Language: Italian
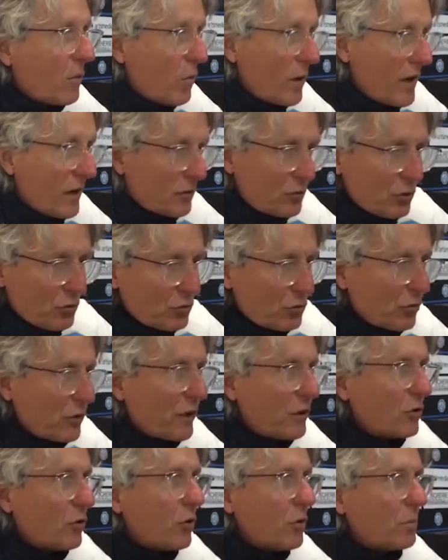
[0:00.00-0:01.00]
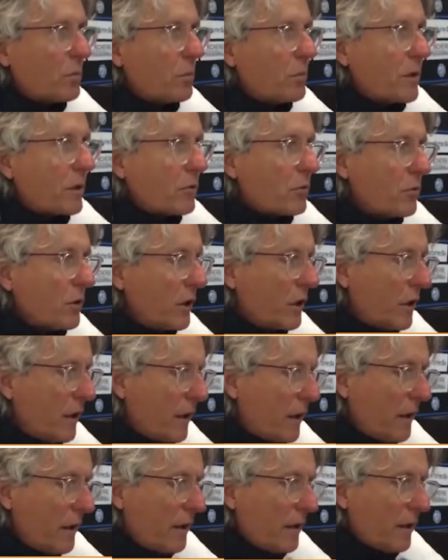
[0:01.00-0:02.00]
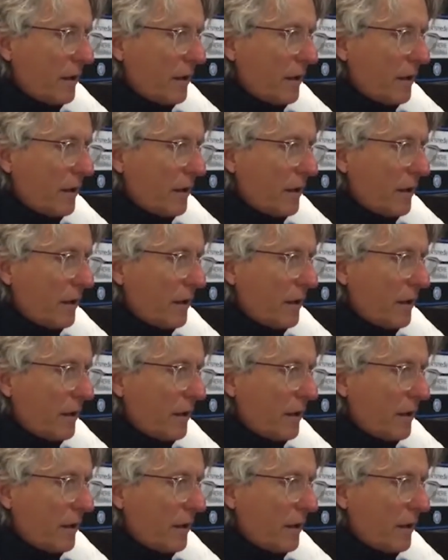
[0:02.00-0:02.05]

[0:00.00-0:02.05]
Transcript: 48 ore dopo, per cui